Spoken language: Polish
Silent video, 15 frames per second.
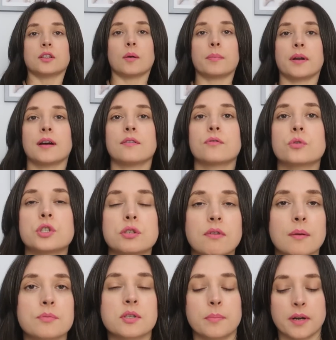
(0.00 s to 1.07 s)
Dobra,
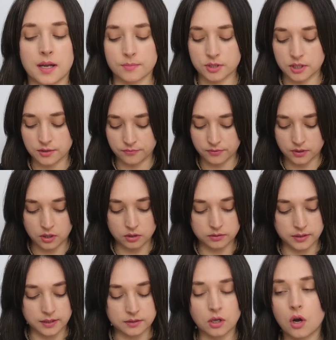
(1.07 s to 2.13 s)
wróciłam, przebrałam się w
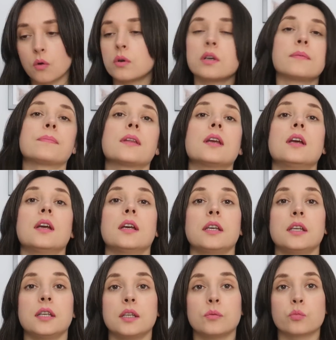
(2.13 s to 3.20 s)
wygodne doły
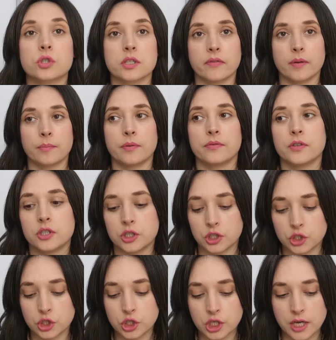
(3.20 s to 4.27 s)
i muszę Wam
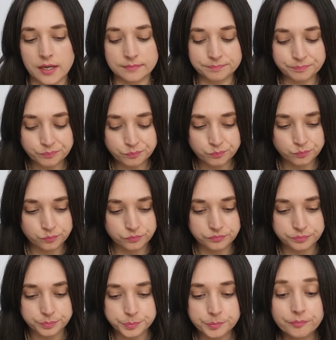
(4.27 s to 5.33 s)
powiedzieć, że
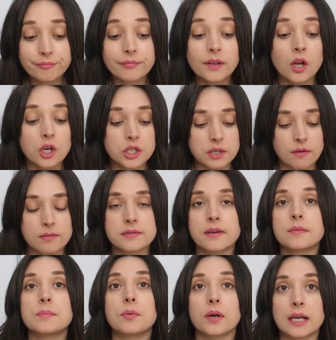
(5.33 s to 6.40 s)
chciałam z
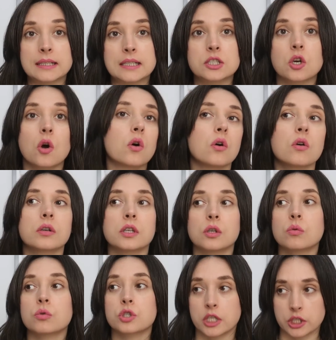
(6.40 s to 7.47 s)
Wami pogadać o
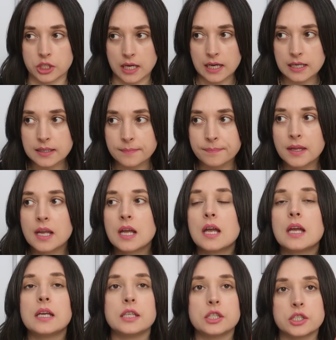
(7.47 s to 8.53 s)
kilku rzeczach
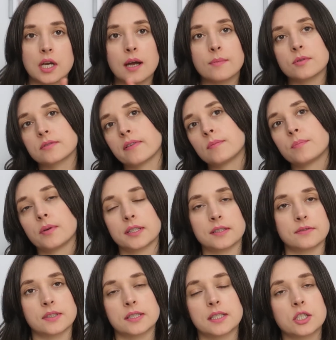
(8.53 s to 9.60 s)
i chciałam z Wami pogadać
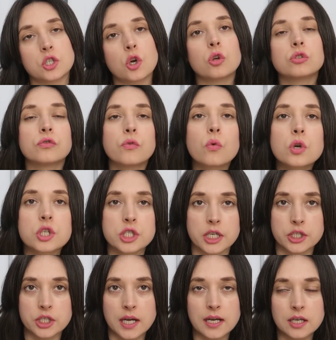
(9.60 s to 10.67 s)
w zasadzie o dwóch
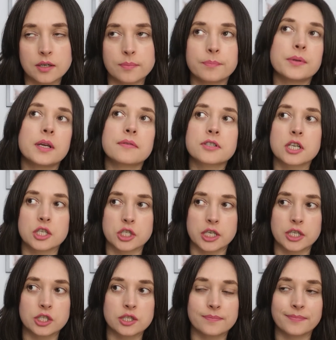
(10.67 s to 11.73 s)
rzeczach. Pierwsza
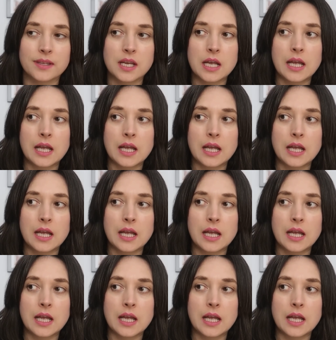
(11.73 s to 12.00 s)
rzecz